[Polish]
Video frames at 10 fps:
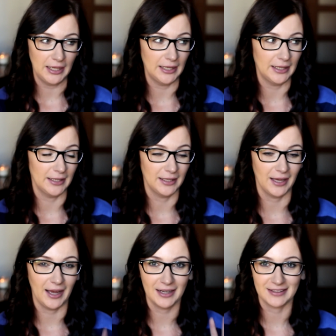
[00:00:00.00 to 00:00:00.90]
E,
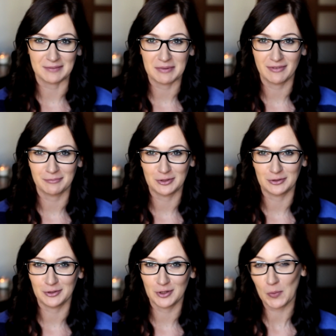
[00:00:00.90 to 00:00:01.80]
ale tak, mam Wam
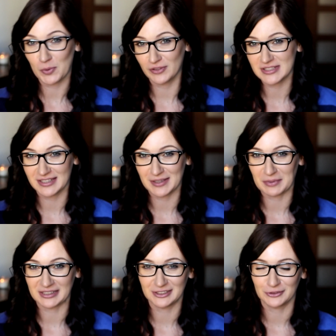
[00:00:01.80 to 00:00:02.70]
do opowiedzenia
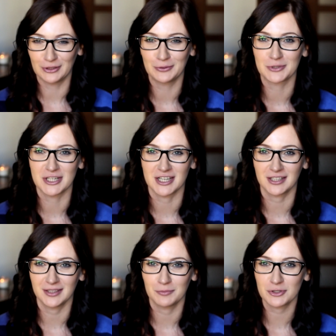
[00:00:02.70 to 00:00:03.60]
bardziej o kilku
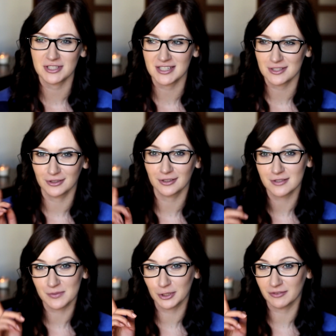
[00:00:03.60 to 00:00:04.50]
rzeczach i może zacznę od
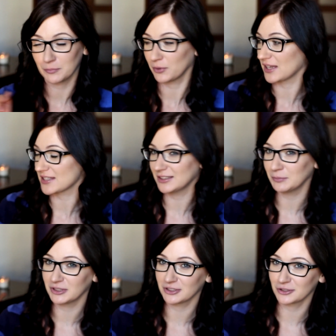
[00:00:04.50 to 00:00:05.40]
tego, co mogę Wam pokazać
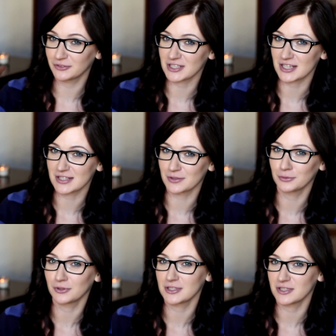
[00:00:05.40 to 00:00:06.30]
i będzie to świeczka z
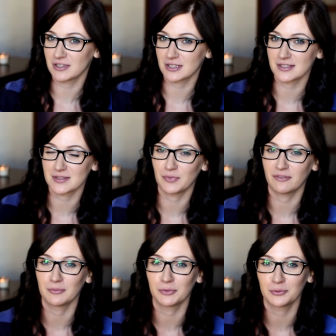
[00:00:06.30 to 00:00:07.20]
tyłu. To jest świeczka z
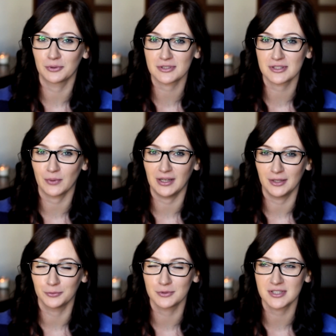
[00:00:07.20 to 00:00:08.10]
Buff Body Works
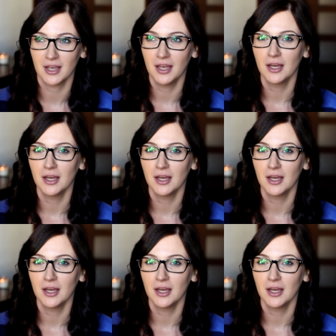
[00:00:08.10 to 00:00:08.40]
Twilight Woods.